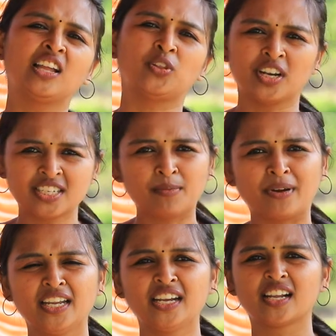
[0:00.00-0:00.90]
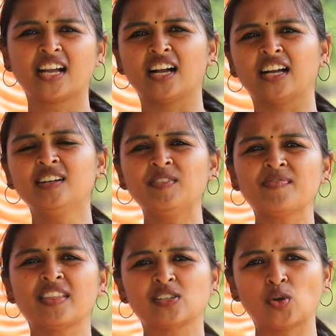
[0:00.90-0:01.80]
தொடர்ச்சியாக பண்ணிகிட்டு இருக்காங்க
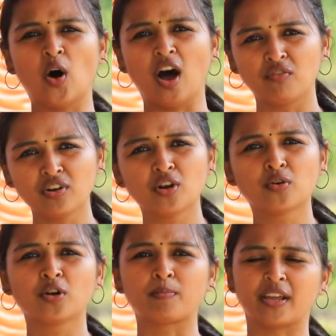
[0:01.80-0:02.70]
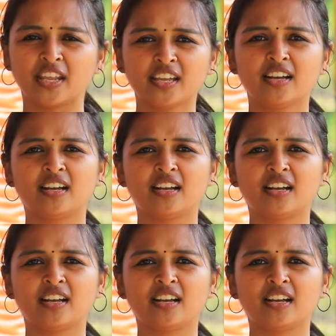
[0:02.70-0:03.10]
ஸோ அவங்களுக்கு ஒரு பெரிய